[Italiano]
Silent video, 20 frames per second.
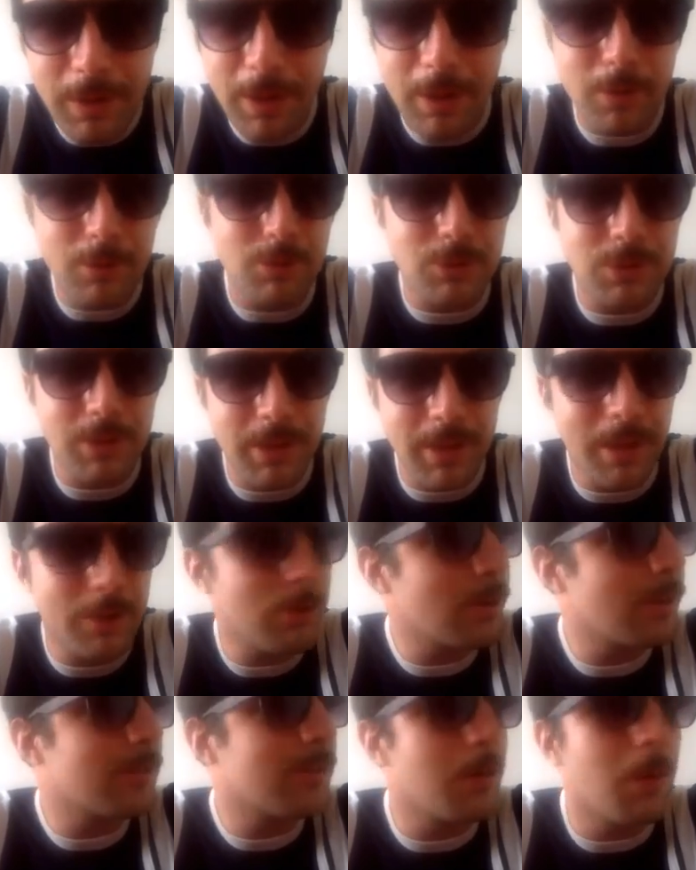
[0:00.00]
e
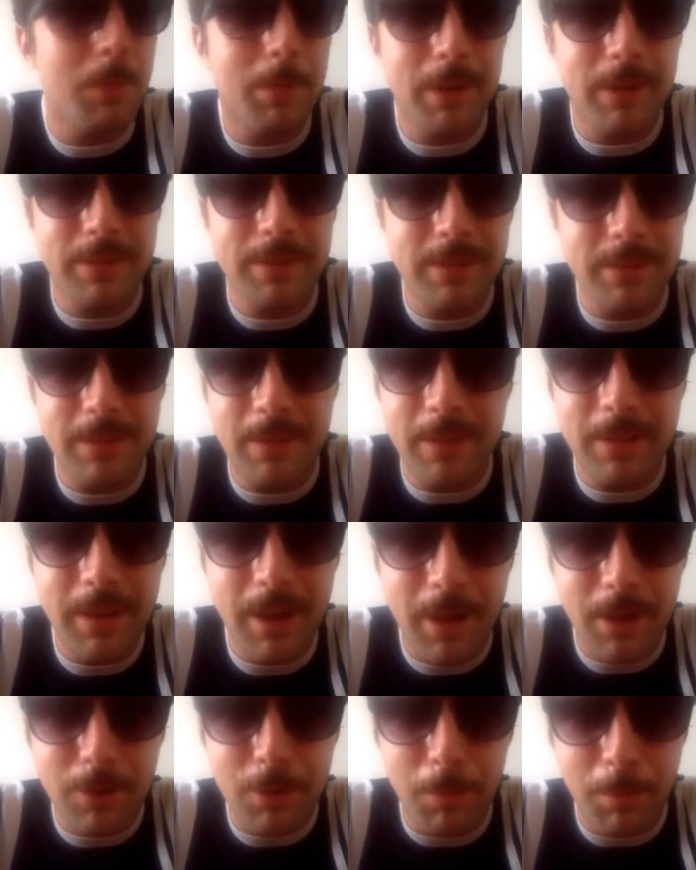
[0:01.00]
considerando che siamo partiti da
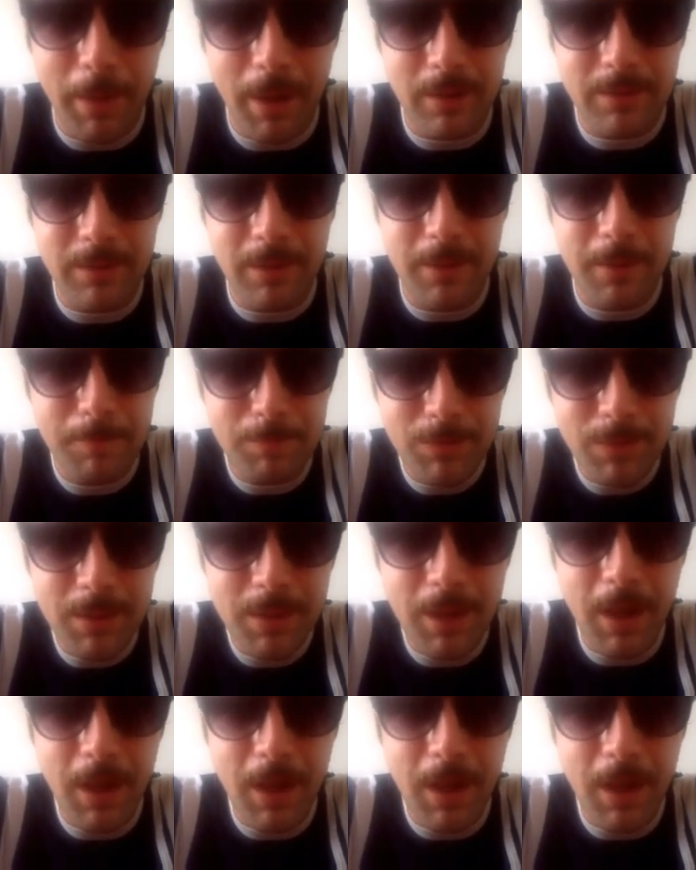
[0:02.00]
neanche un mese